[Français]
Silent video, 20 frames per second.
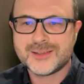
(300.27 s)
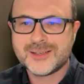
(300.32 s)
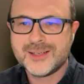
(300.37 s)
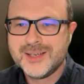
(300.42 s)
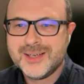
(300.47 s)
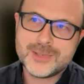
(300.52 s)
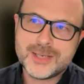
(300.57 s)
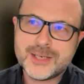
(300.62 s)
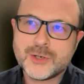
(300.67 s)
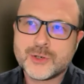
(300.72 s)
Euh,
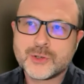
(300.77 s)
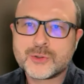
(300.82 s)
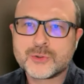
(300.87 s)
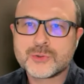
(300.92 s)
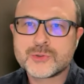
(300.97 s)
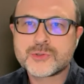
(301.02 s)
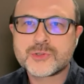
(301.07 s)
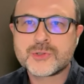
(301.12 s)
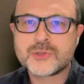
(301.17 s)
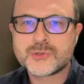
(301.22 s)
mais
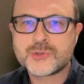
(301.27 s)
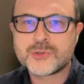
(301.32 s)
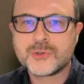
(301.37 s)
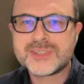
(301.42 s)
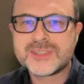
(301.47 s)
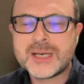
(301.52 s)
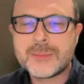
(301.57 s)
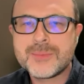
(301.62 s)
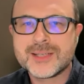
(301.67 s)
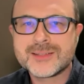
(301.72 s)
quand
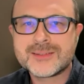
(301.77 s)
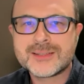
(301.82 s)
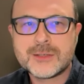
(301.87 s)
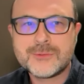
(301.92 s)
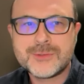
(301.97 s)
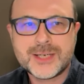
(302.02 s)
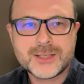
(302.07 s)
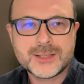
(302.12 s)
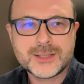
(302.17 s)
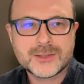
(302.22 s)
j'entame un
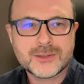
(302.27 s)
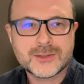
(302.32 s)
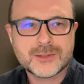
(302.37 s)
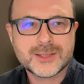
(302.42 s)
travail,